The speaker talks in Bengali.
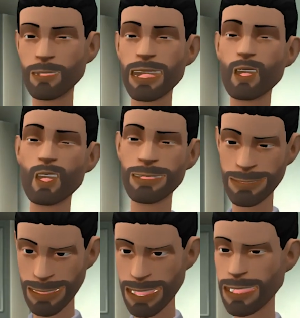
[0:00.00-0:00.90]
স্যার
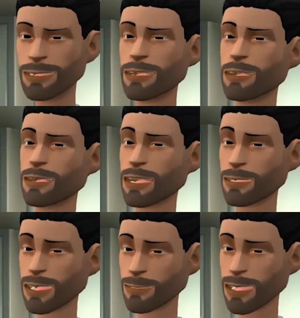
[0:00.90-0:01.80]
আপনাকে
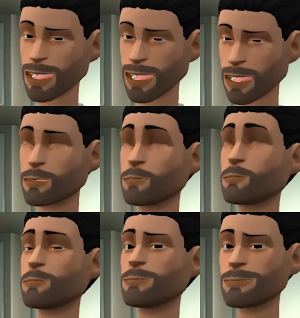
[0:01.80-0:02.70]
বলিতে নাহি লাজ
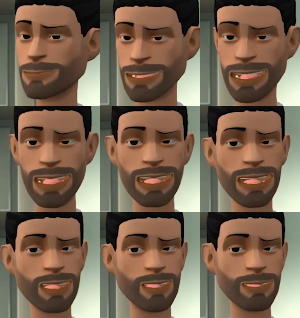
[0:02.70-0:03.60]
চা
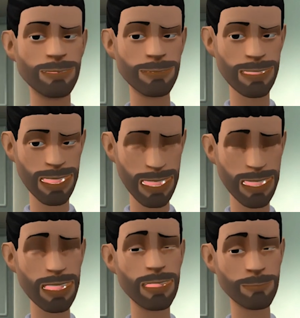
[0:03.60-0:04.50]
কফি
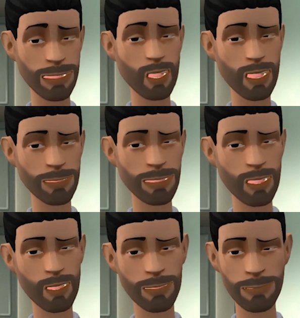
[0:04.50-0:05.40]
আগামী দিনের জন্য
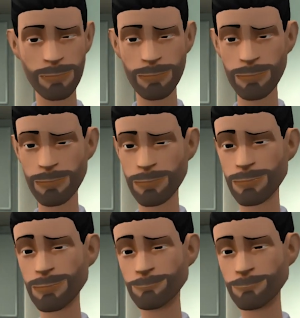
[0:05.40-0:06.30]
জমা থাক
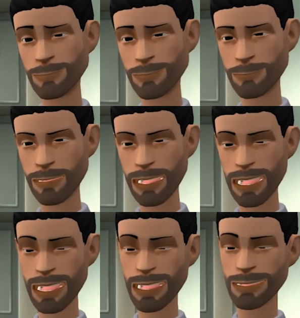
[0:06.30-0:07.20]
আগামী
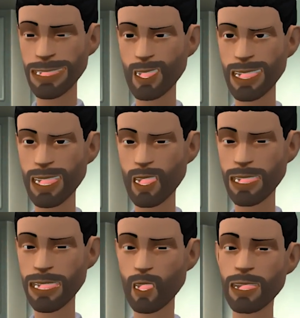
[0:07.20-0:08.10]
মাস থেকে
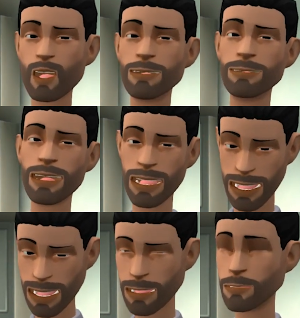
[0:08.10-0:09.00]
হবে প্রতিদিন
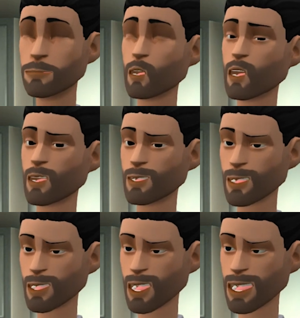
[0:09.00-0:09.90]
দেখা কপালে
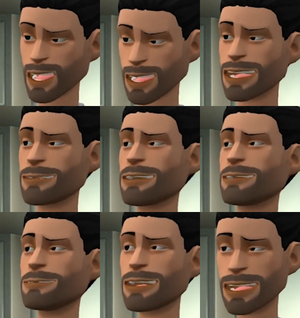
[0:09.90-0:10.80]
যদি থাকে
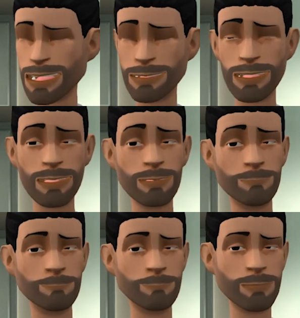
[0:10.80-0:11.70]
আমার চাকরিটা লেখা